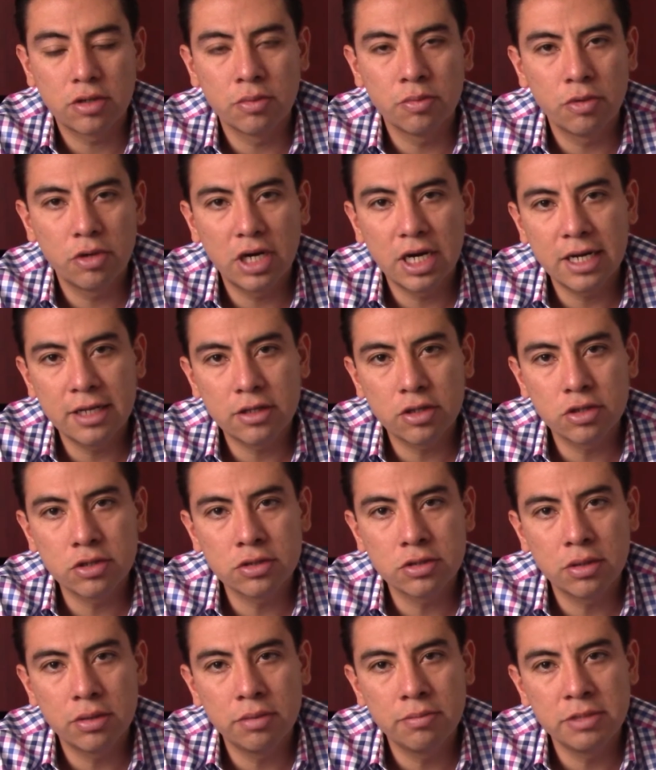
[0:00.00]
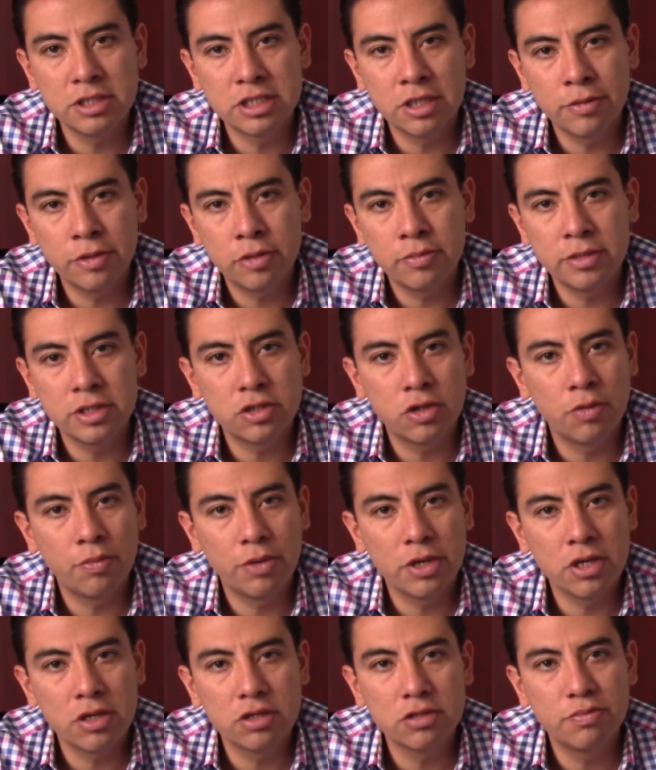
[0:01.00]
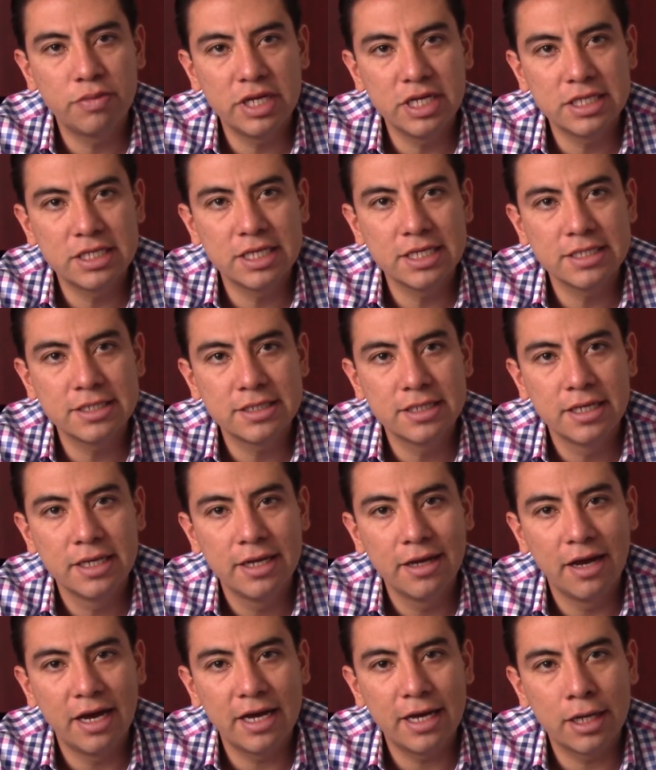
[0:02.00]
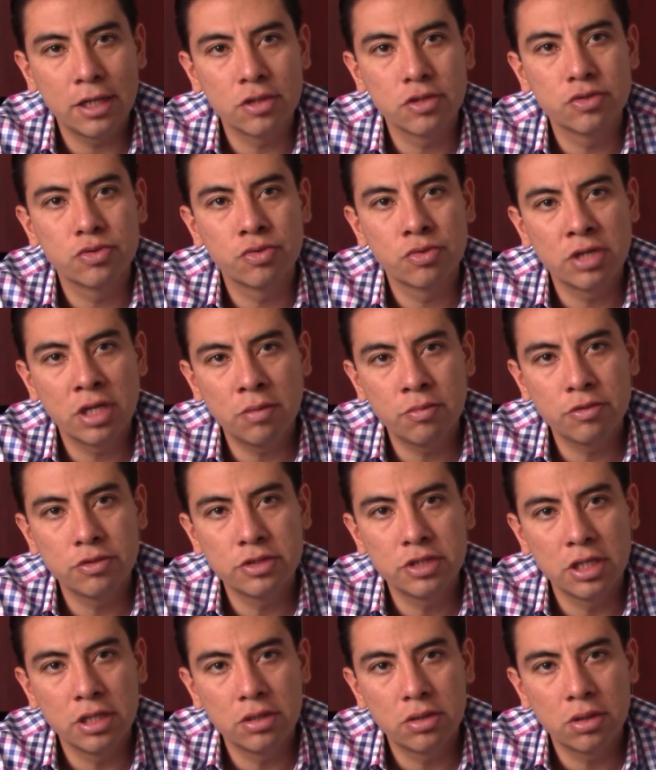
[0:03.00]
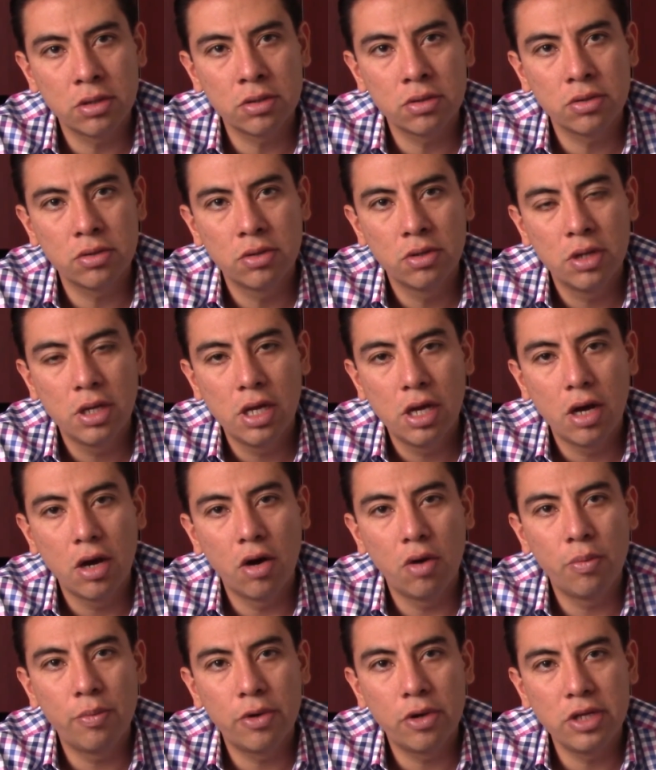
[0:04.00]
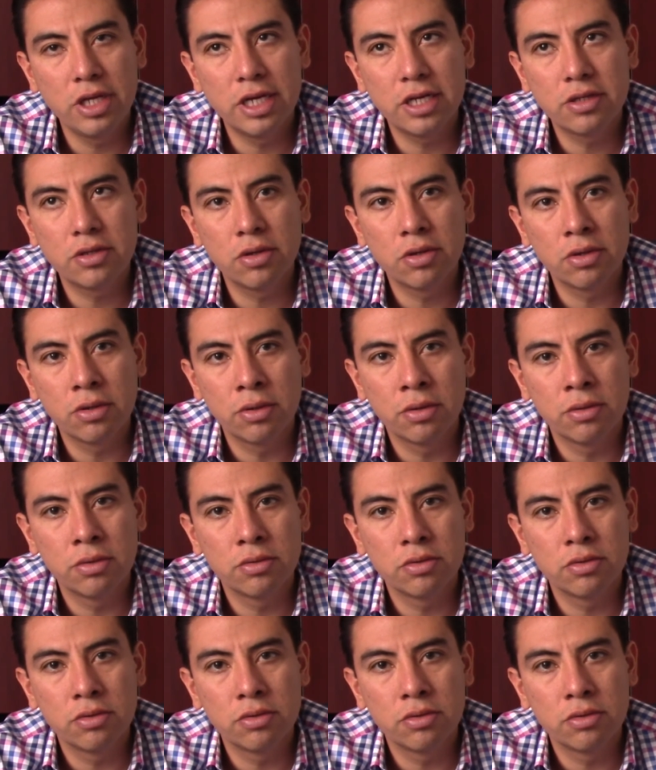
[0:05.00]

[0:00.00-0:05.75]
Convocar a todos mis, compañeros periodistas a que nos unamos en torno a un proyecto